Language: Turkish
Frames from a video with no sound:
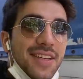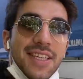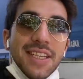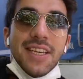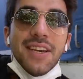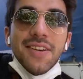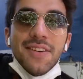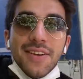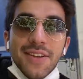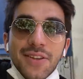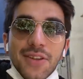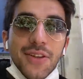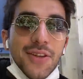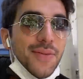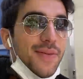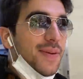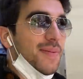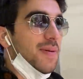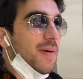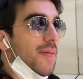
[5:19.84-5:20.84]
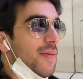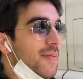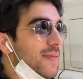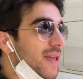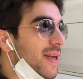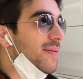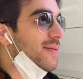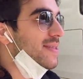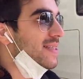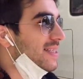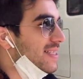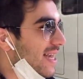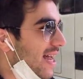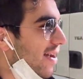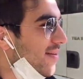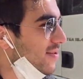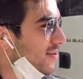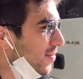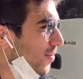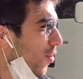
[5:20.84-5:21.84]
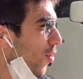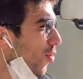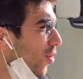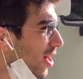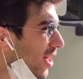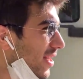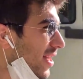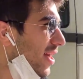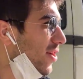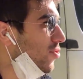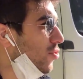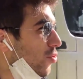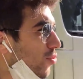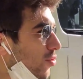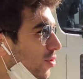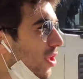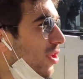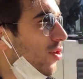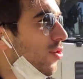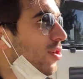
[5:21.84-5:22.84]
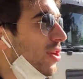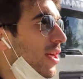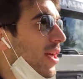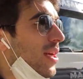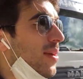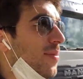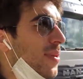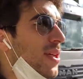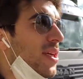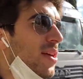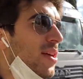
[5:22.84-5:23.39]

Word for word: İki videoda bir babamın arabası servise. O kadar çok kullanıyor ki arabayı.